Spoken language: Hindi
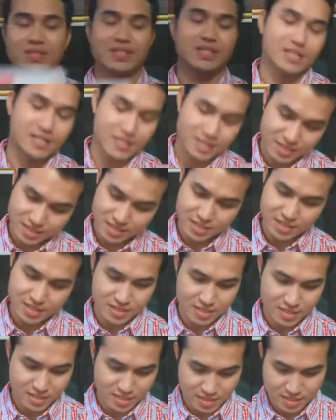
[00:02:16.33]
चलिए
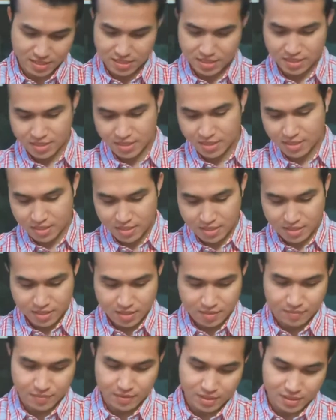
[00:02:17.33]

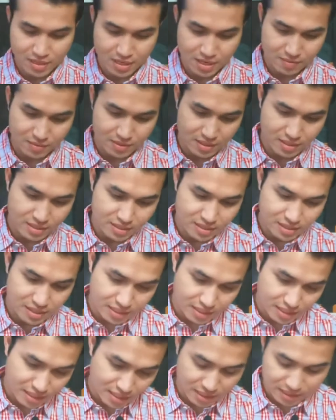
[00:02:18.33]
तब तक के लिए हम जल्दी जल्दी
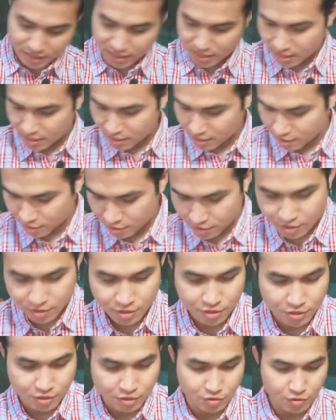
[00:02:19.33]
कर लेते हैं
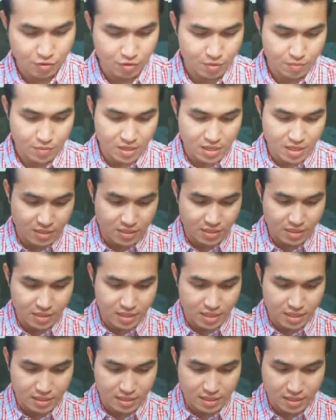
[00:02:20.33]
इसको भी मैं यहाँ से
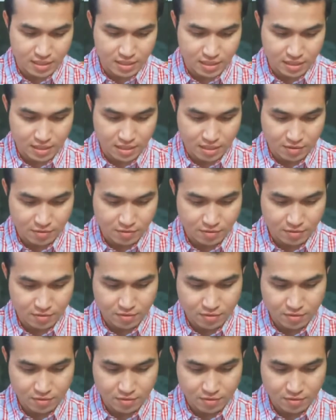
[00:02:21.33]
काट कर देता हूँ